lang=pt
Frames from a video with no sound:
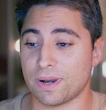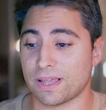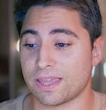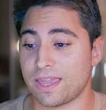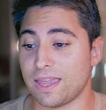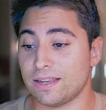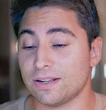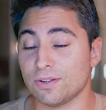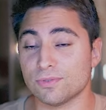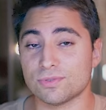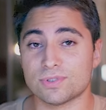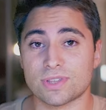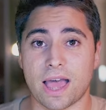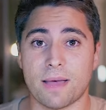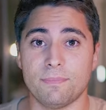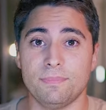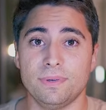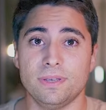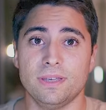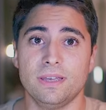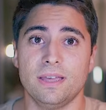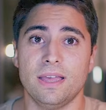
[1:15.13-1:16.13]
Para quem não
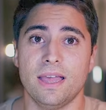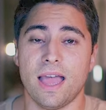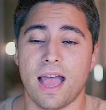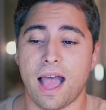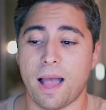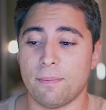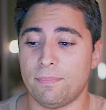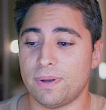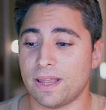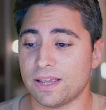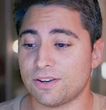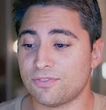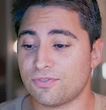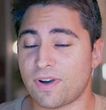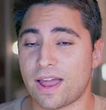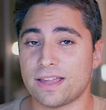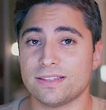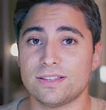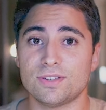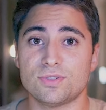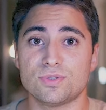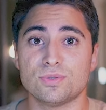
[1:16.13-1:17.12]
sabe, a Black
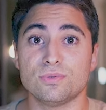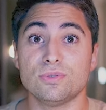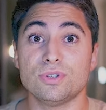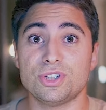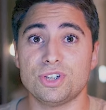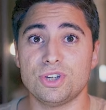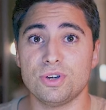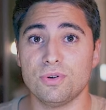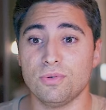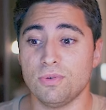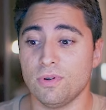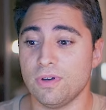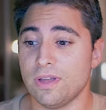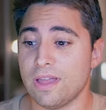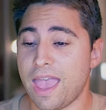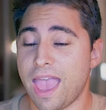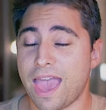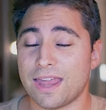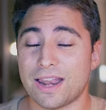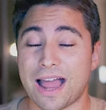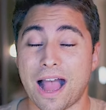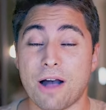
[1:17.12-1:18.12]
Friday surgiu,
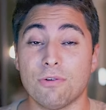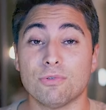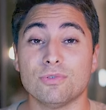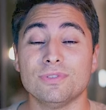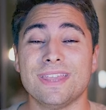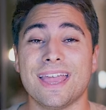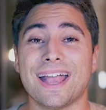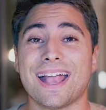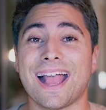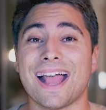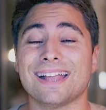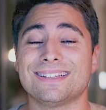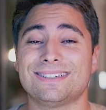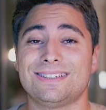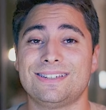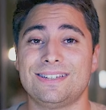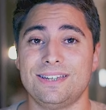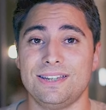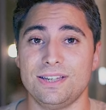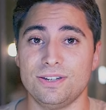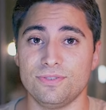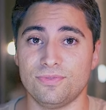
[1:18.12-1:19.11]
era algo
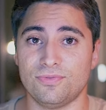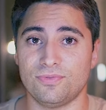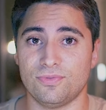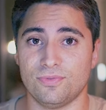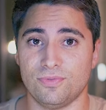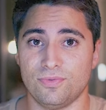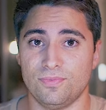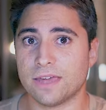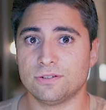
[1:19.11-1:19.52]
negativo.